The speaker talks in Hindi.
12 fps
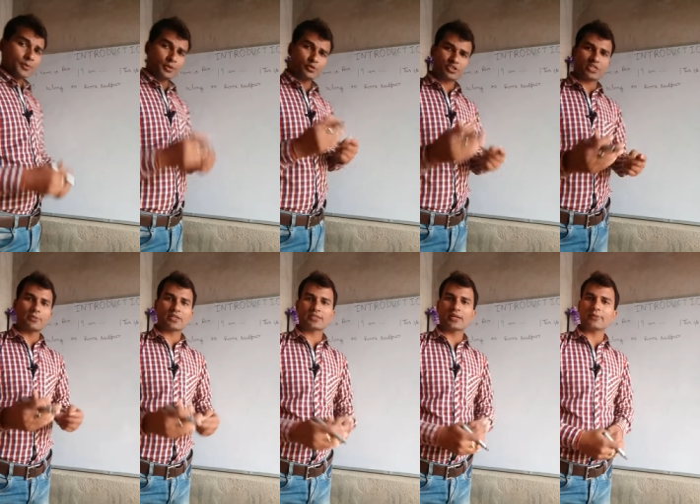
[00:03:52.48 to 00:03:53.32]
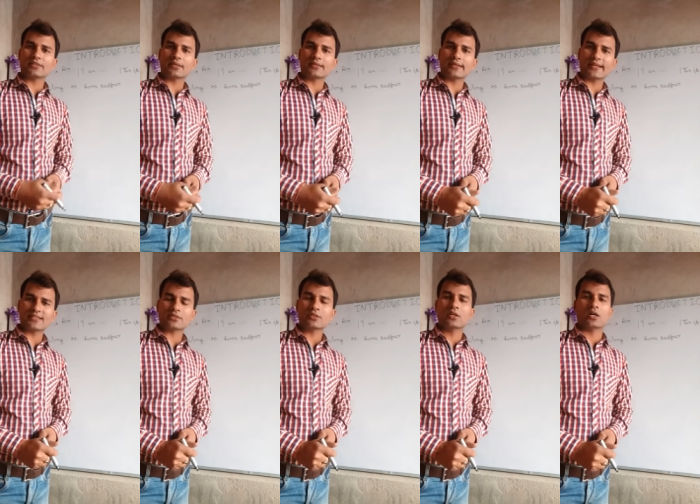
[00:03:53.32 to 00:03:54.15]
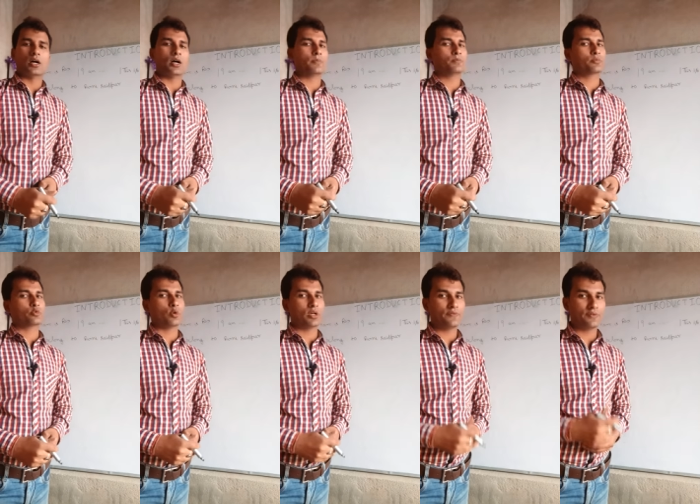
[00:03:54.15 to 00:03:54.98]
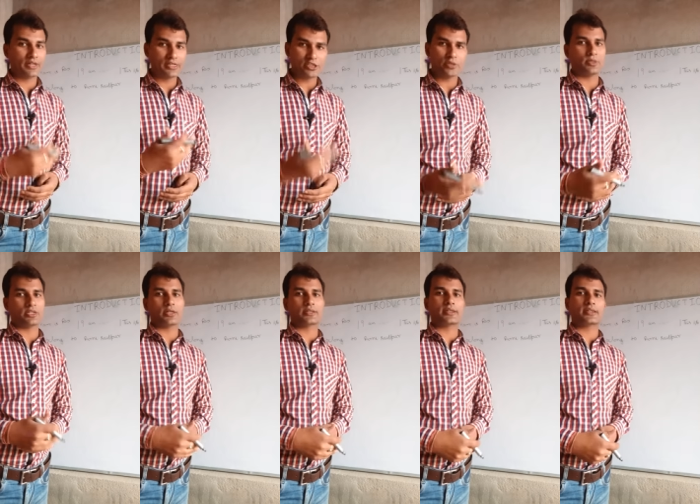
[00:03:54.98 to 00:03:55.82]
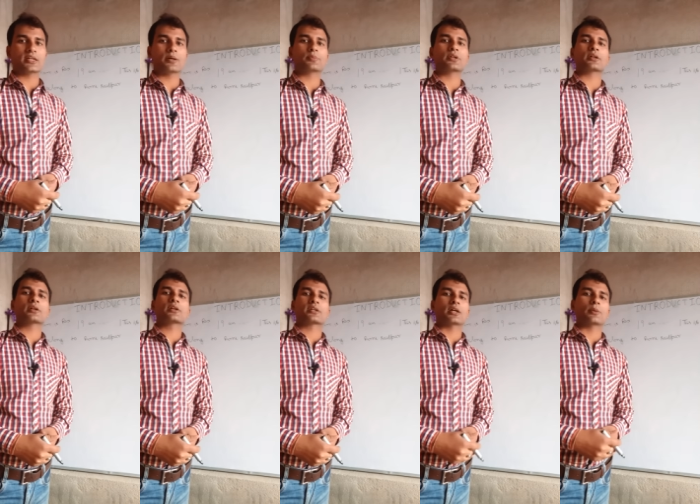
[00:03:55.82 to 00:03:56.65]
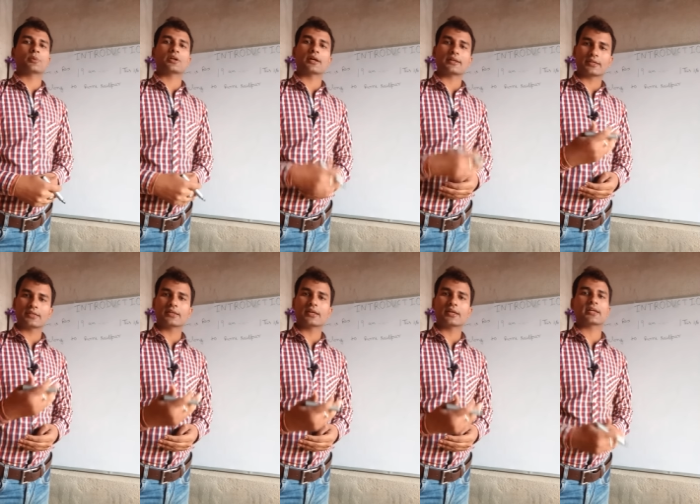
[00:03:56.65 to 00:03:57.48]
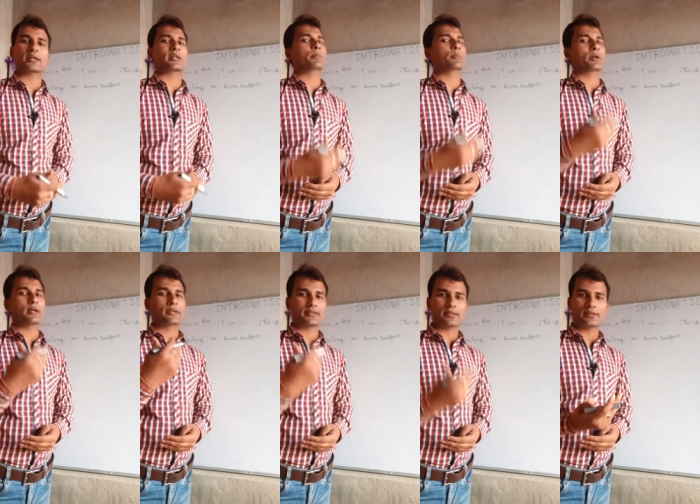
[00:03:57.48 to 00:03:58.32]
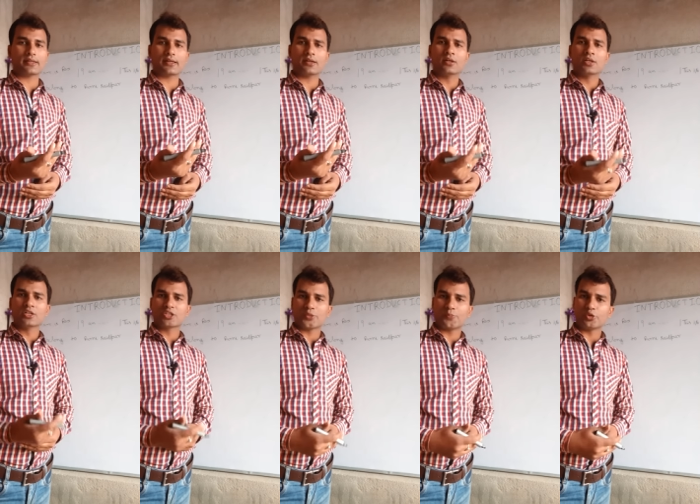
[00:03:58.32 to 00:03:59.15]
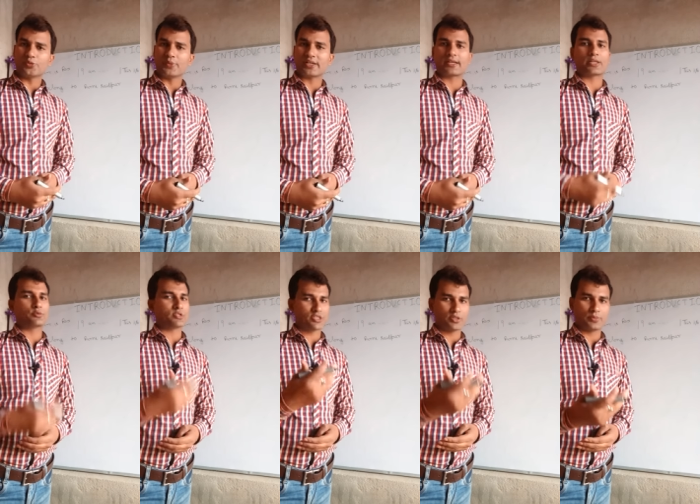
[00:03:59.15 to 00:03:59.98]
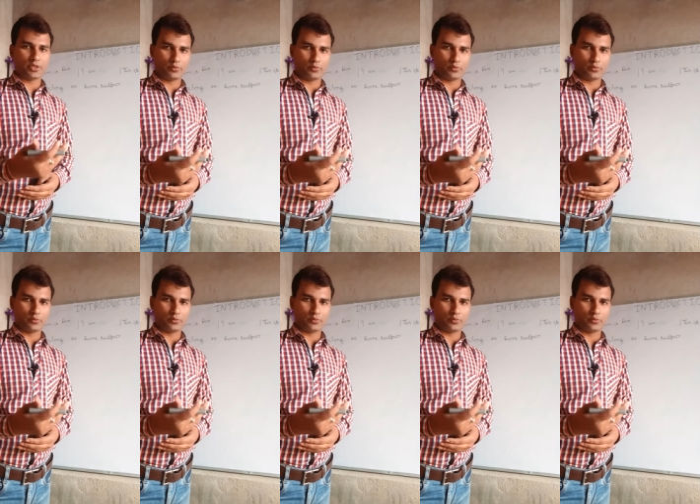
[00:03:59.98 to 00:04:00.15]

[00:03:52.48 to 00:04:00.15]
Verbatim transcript: फिर उसके बाद क्या बताते हैं नेक्स्ट आप क्वालिफ़िकेशन बताते हैं कि आपने क्या पढ़ाई की है या क्या पढ़ाई कर रहे हैं सपोज़ मैं ग्रेजुएशन में